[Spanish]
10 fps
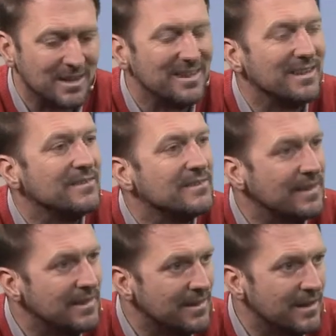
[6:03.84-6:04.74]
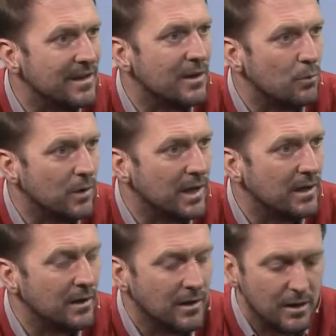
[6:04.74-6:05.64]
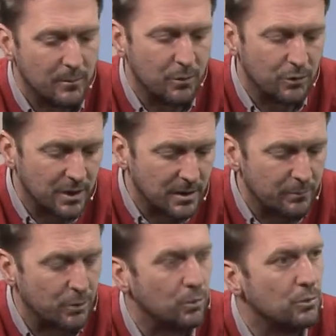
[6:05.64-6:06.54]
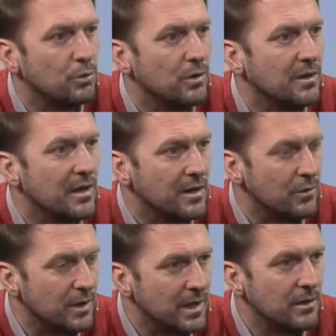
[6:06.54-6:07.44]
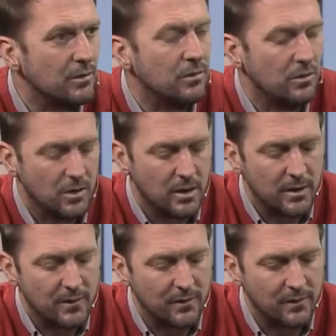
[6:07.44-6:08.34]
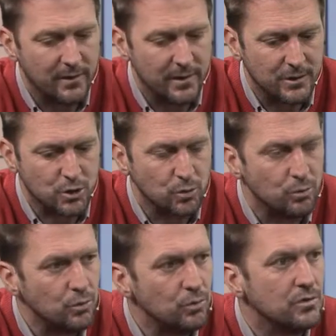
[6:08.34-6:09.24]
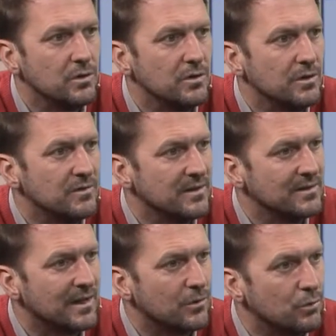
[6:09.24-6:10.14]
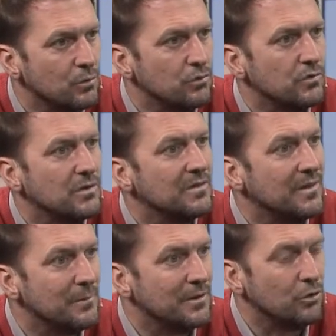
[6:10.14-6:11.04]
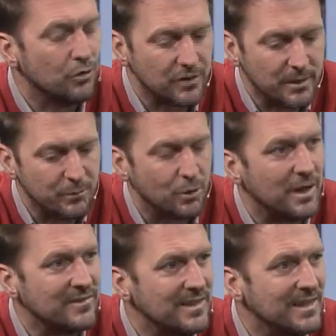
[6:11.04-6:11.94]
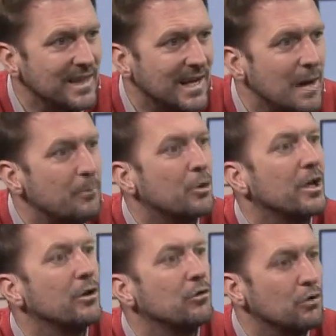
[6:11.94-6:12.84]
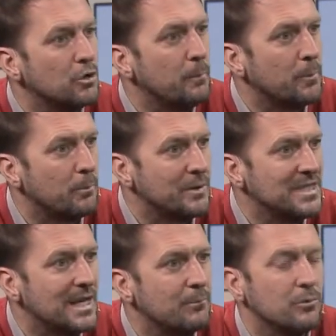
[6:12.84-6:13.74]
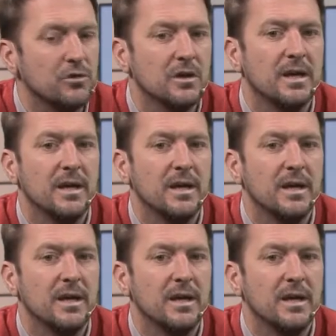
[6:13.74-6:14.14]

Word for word: que tiene sede en Neuquén, pero tiene productores de Río Negro, de Chubut, de Santa Cruz de Mendoza, pero la sede está acá porque nosotros propiciamos